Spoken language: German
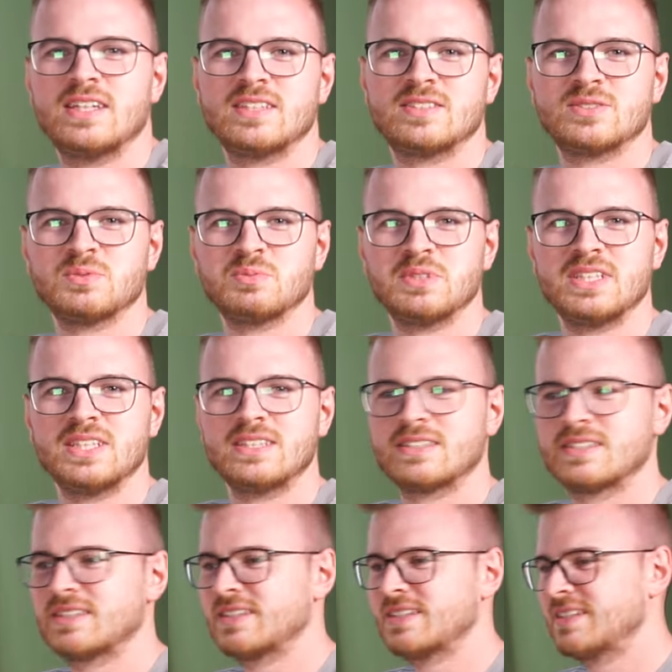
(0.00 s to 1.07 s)
ich jetzt
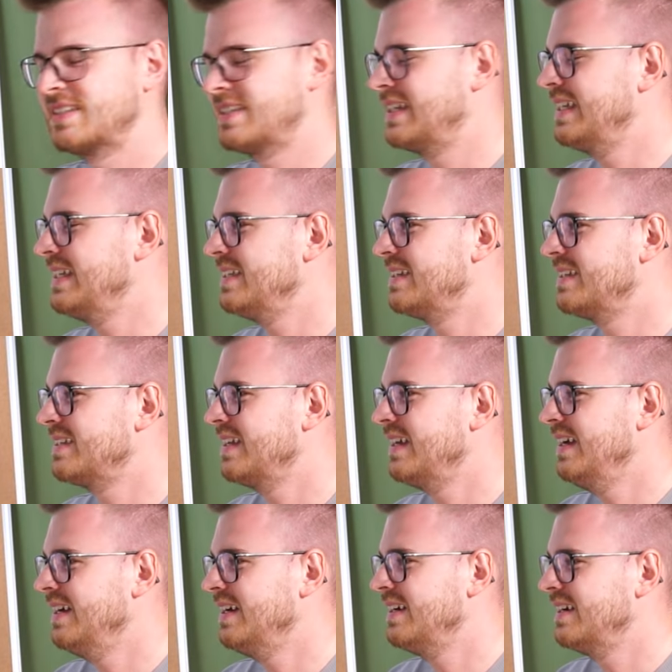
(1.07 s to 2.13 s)
unbedingt ein Kind
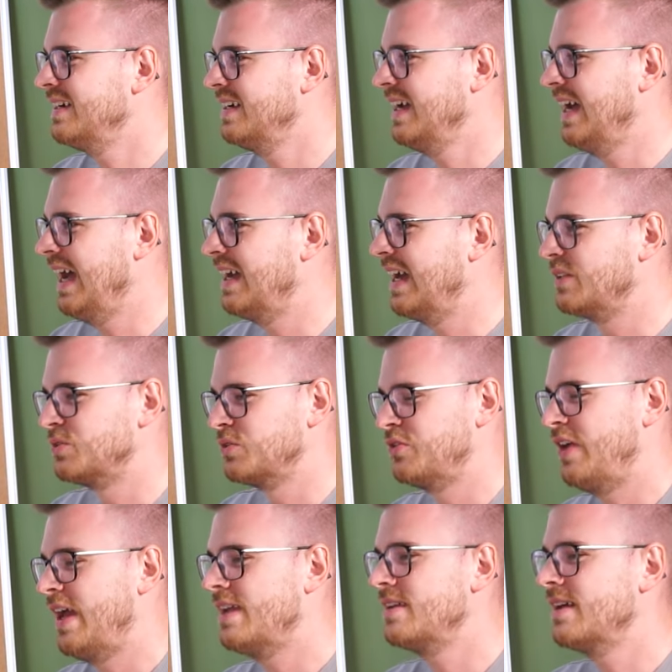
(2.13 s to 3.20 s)
der, also
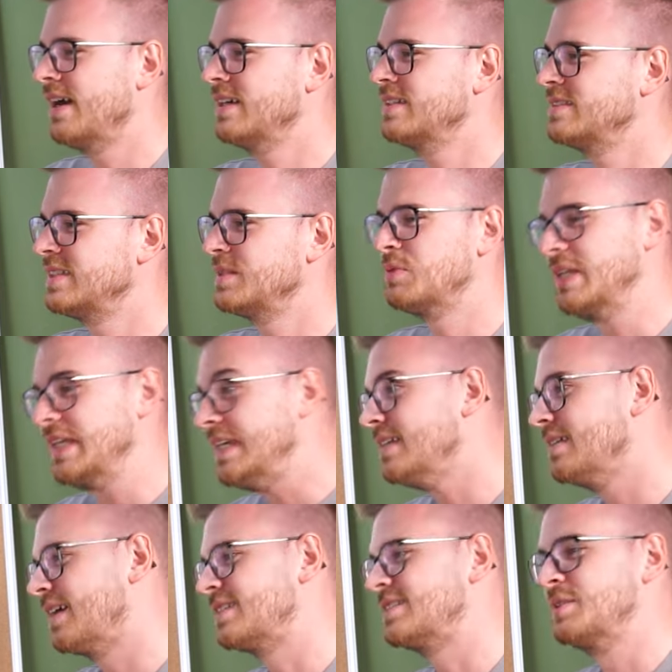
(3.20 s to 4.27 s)
ein Fan der 80er ein
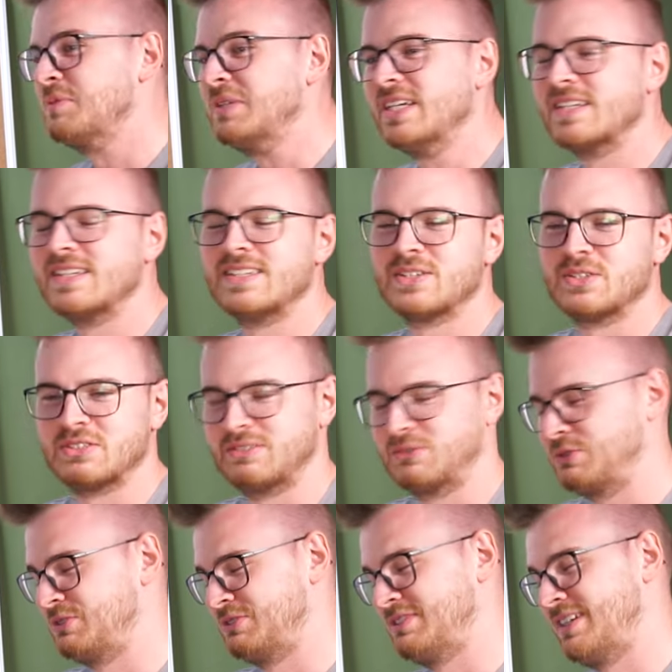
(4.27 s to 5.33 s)
Kind der 80er will ja nicht, Gott
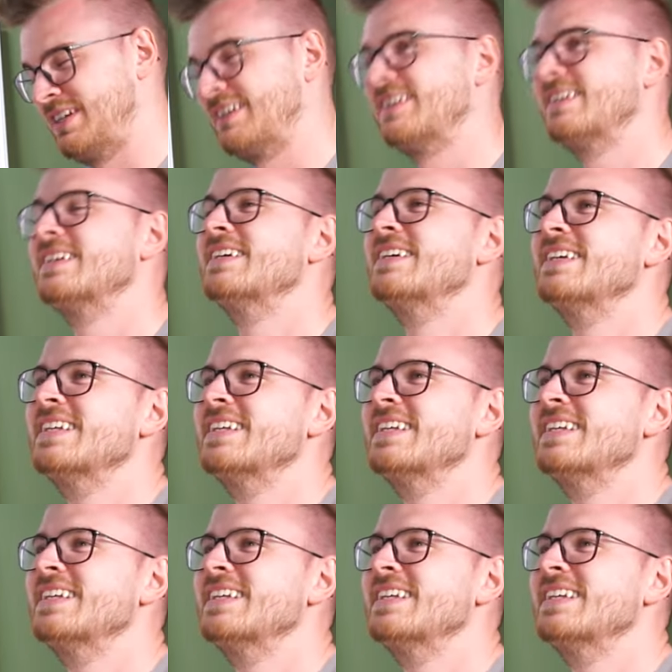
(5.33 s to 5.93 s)
sei Dank nicht.